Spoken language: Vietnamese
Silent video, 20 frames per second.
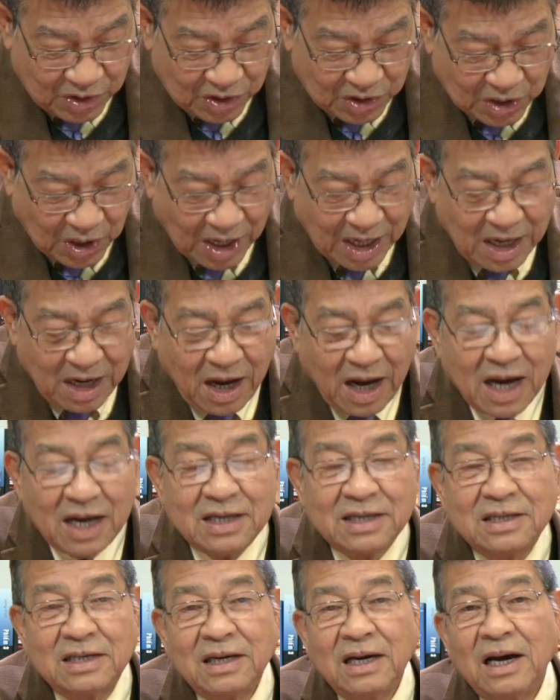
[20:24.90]
chọn lựa
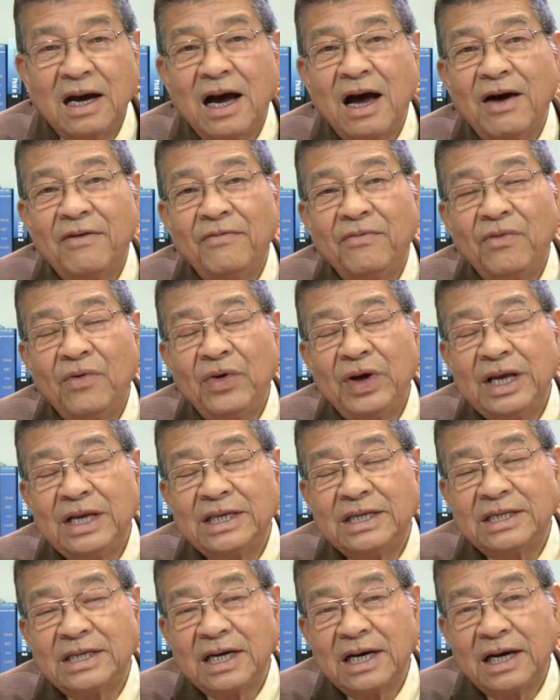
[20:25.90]
giữa vui
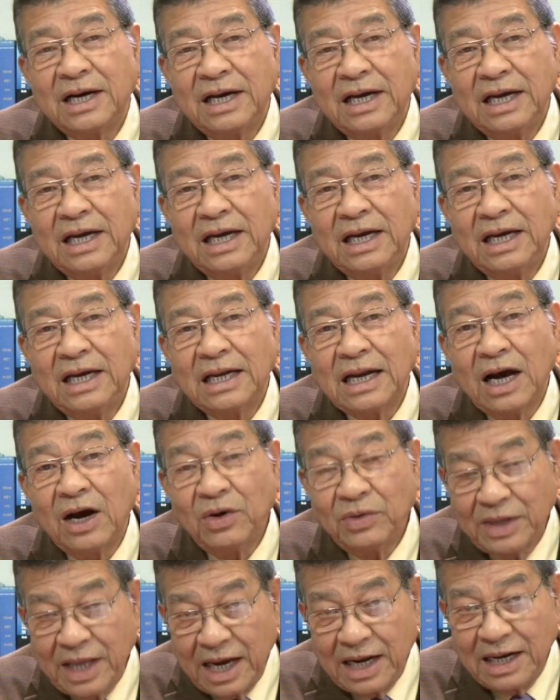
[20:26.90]
chơi là
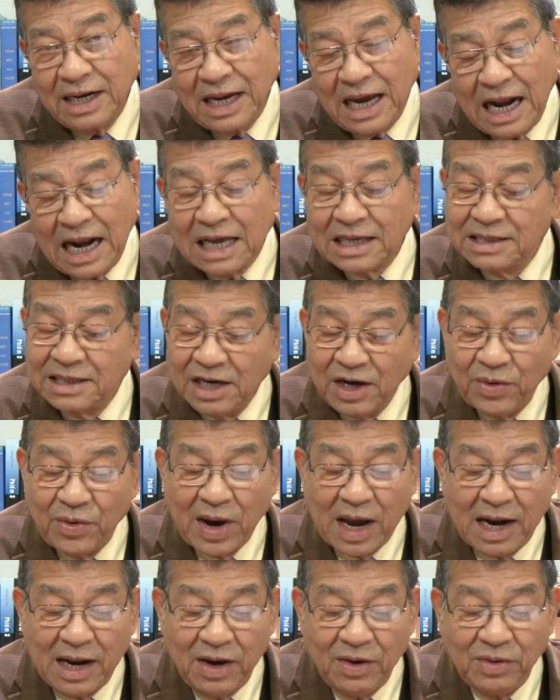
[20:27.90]
ưu tiên hay là sức
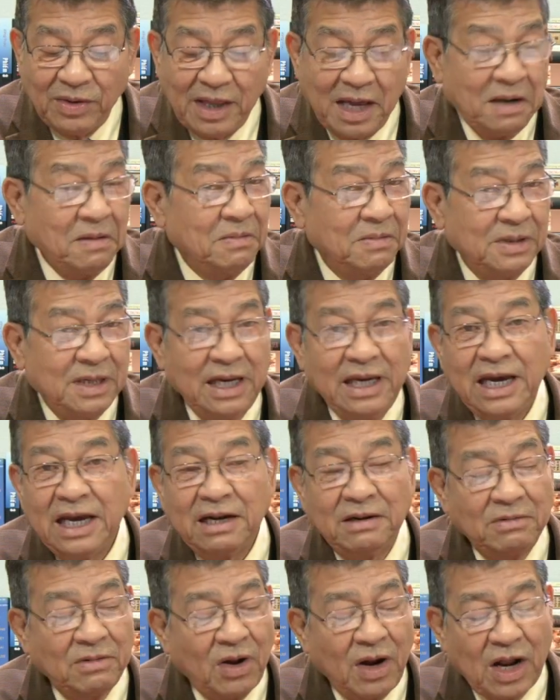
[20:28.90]
khỏe là ưu tiên dĩ
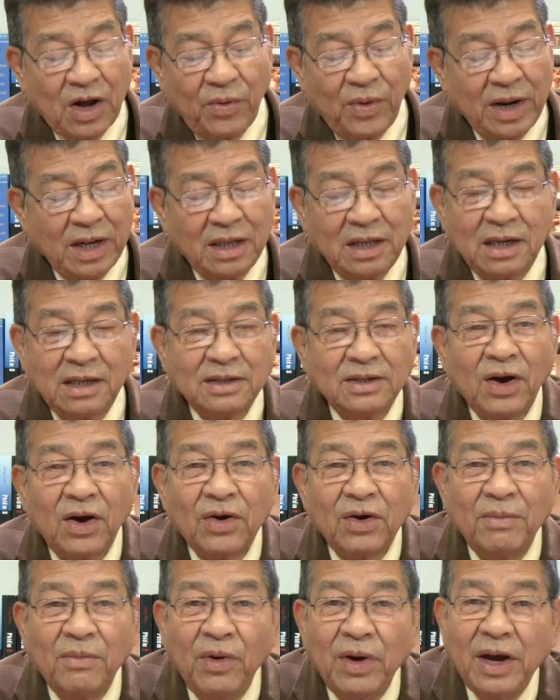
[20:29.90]
nhiên đó là quyền tự do
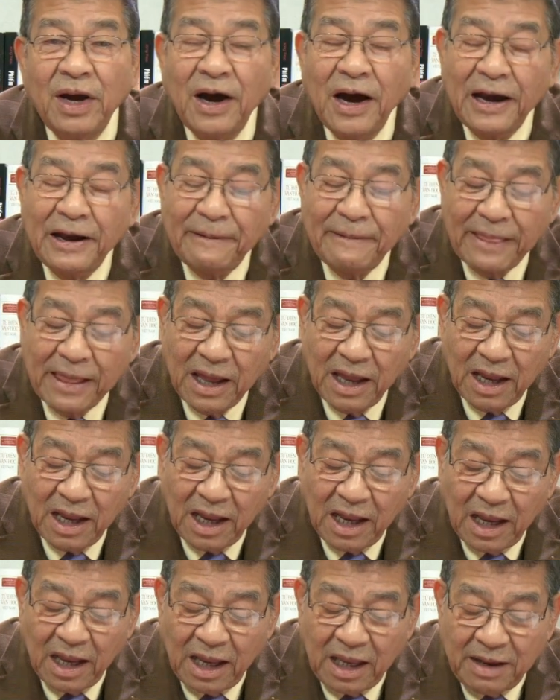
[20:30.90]
của mỗi người
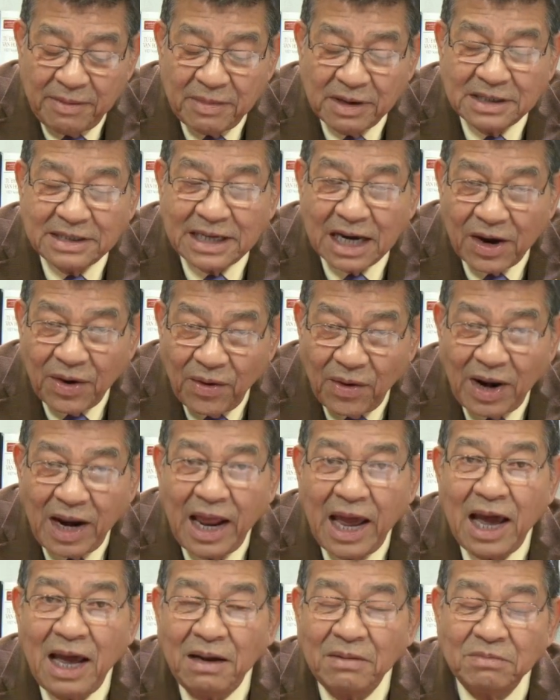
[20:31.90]
nhưng mà chắc có
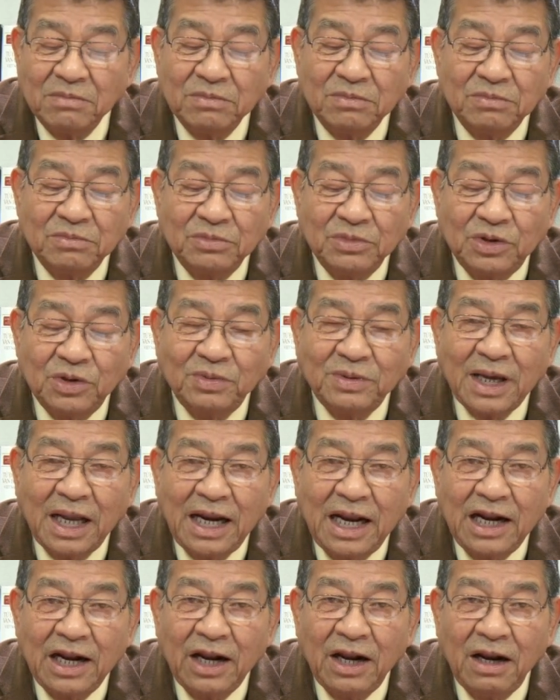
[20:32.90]
lẽ chúng ta
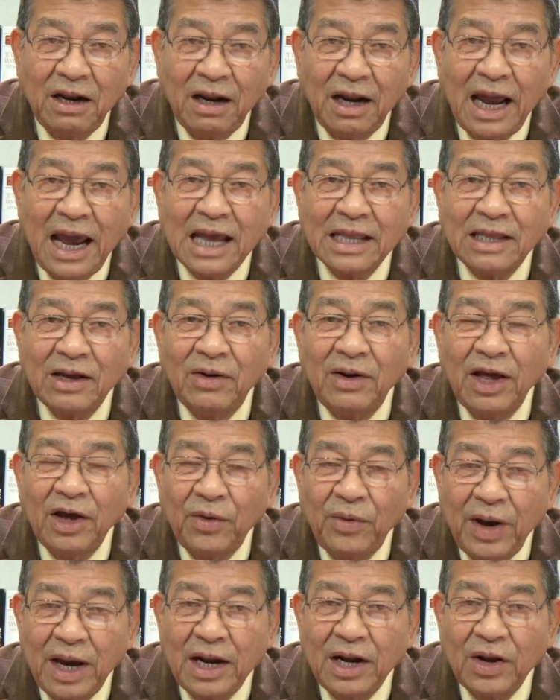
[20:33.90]
nên nghe theo lời
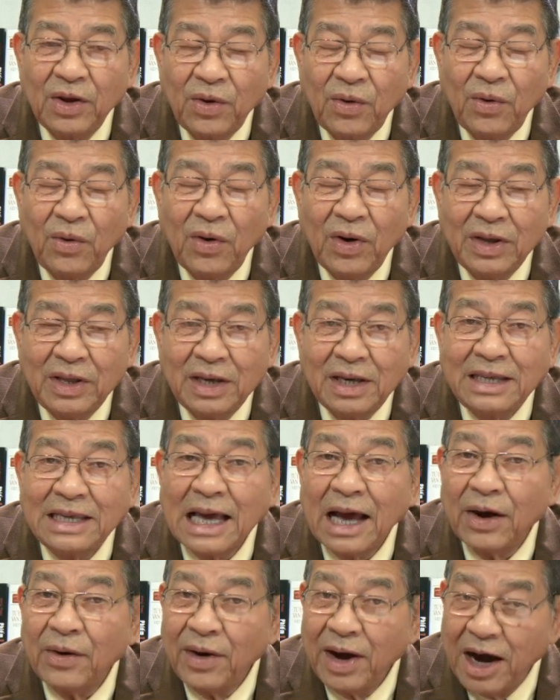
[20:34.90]
khuyên của những
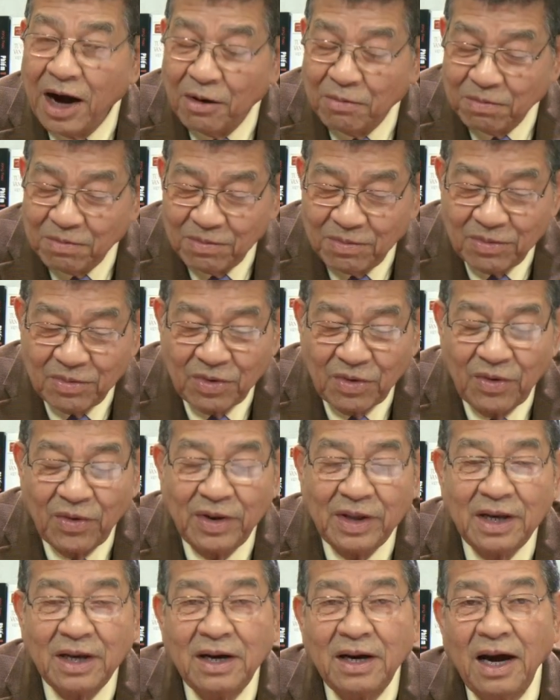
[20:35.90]
nhà khoa học
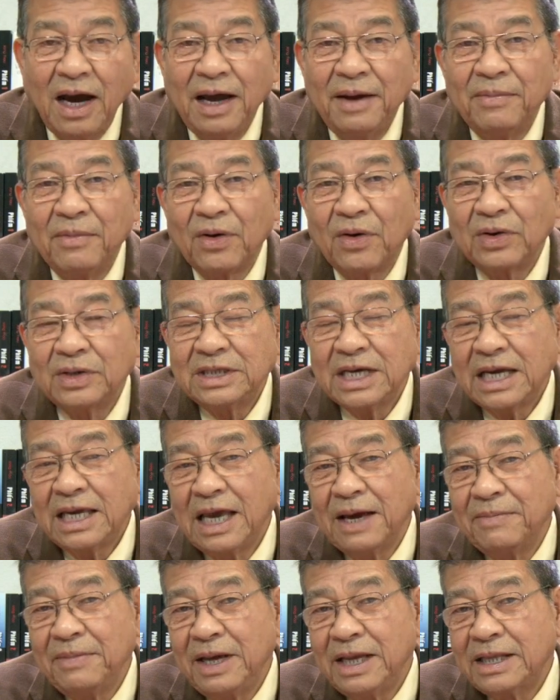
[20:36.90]
của những người mà có trách
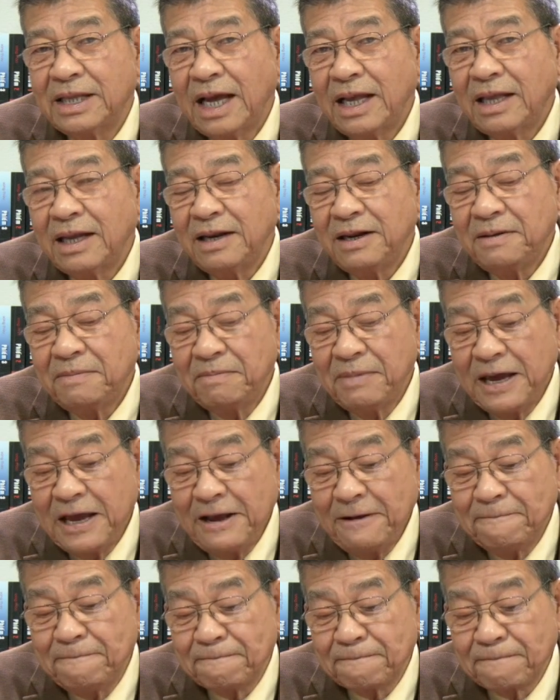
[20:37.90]
nhiệm y tế tại nước Mỹ